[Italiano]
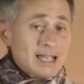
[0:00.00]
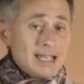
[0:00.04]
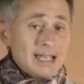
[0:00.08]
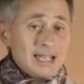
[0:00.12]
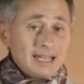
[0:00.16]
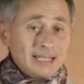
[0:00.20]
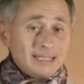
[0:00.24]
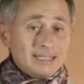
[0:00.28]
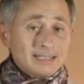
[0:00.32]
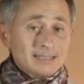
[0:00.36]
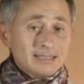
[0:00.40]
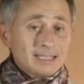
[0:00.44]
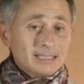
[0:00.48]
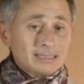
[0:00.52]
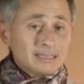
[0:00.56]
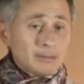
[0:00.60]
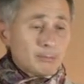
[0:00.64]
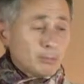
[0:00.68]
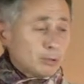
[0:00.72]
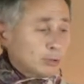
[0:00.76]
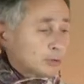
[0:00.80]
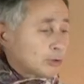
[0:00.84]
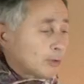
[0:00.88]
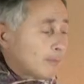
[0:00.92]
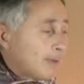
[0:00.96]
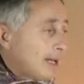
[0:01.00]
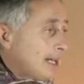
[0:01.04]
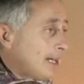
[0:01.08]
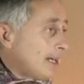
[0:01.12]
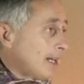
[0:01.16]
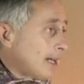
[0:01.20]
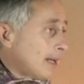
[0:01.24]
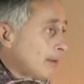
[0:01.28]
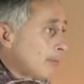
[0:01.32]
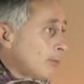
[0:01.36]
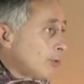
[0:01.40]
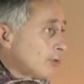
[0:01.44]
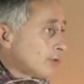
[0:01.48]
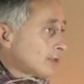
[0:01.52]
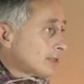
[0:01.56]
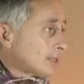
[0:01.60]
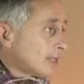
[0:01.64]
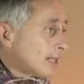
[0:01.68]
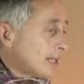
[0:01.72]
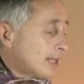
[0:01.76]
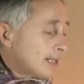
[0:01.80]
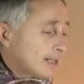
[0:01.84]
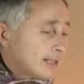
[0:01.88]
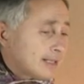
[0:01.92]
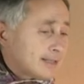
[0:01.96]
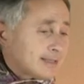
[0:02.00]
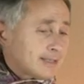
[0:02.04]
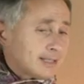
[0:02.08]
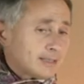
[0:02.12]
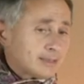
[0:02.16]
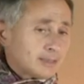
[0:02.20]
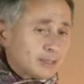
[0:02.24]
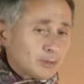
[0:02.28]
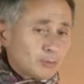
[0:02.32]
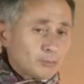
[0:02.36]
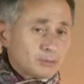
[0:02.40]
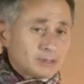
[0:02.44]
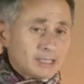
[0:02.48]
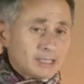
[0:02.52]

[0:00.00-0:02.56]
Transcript: ed è stata molto bella la mostra che si è tenuta